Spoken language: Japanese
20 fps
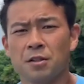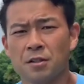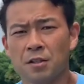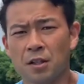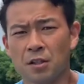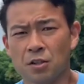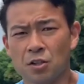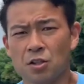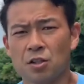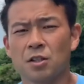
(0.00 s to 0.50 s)

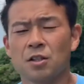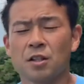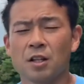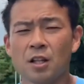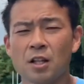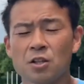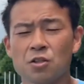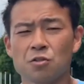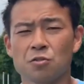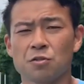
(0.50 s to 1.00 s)
センチ、
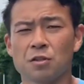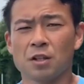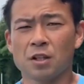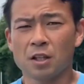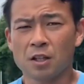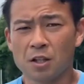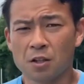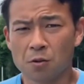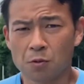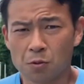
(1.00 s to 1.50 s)

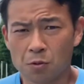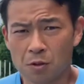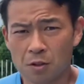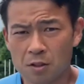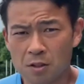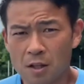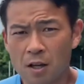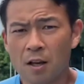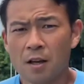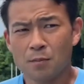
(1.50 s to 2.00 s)
77キロとで
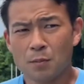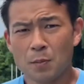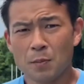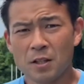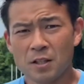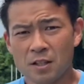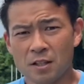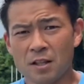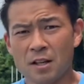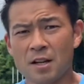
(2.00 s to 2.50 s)
すね、
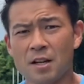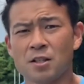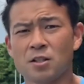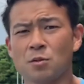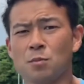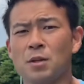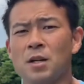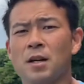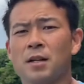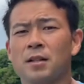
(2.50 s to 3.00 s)
皆さんね、
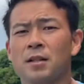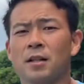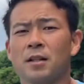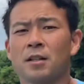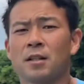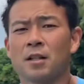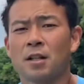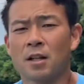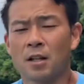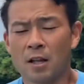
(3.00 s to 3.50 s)
レース見られた
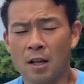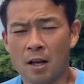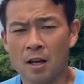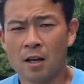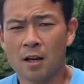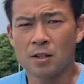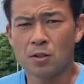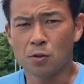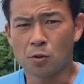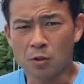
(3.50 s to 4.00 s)
方ならね、
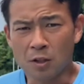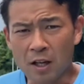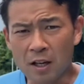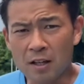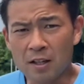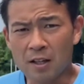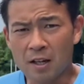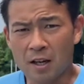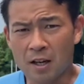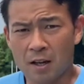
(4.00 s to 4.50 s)
その
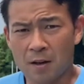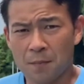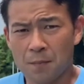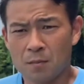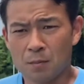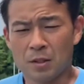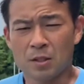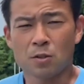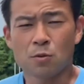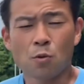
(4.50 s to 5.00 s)
体
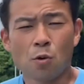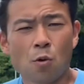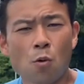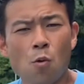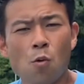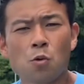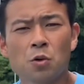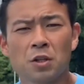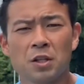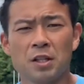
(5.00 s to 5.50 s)
型、すごい
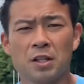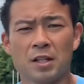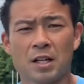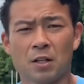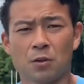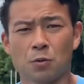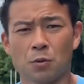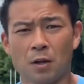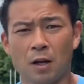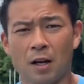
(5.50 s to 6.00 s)
大きい
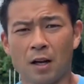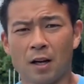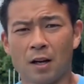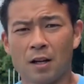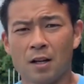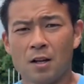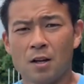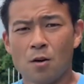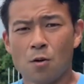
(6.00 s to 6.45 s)
なとか、